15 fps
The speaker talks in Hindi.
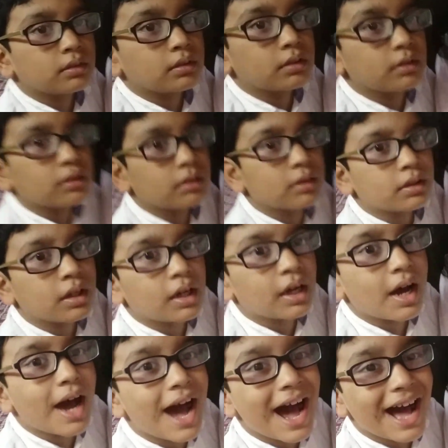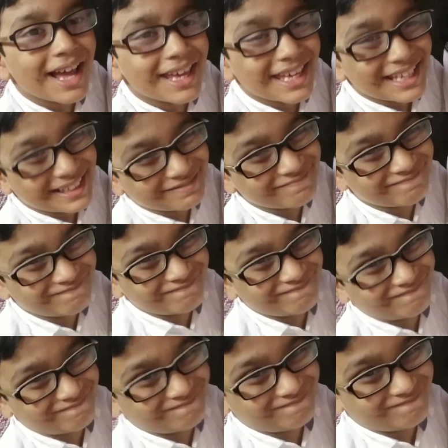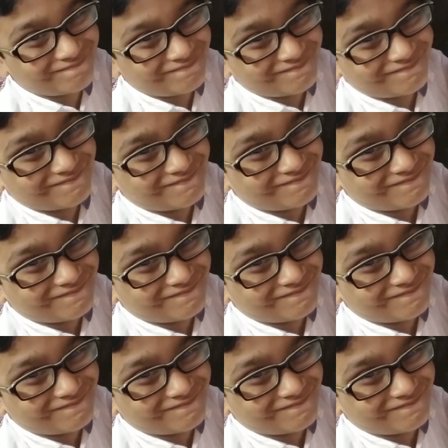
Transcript: यू से गुड इवनिंग से गुड